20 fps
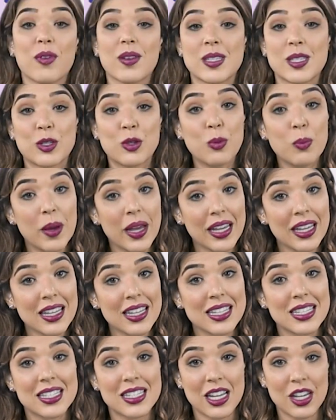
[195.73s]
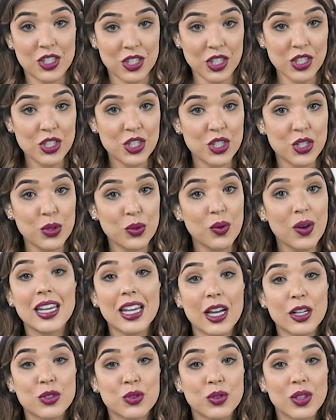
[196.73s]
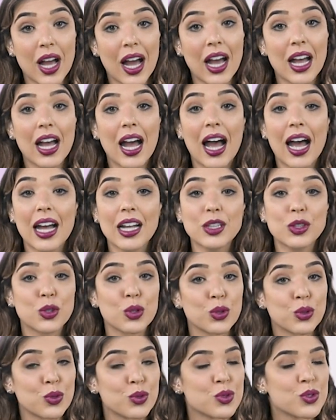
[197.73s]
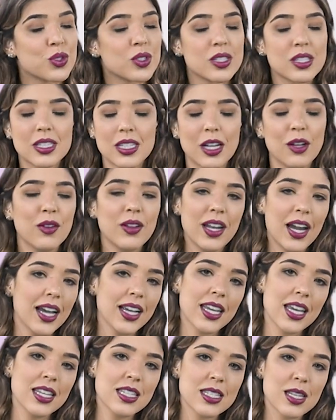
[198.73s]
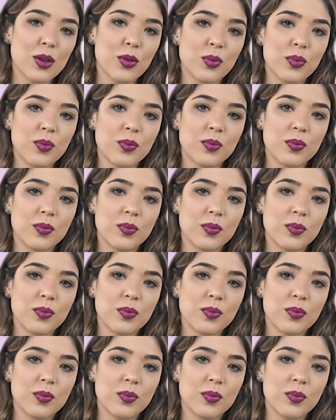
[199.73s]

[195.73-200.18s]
fazer o bem, ser gentil e ajudar a todos, sem olhar quem são.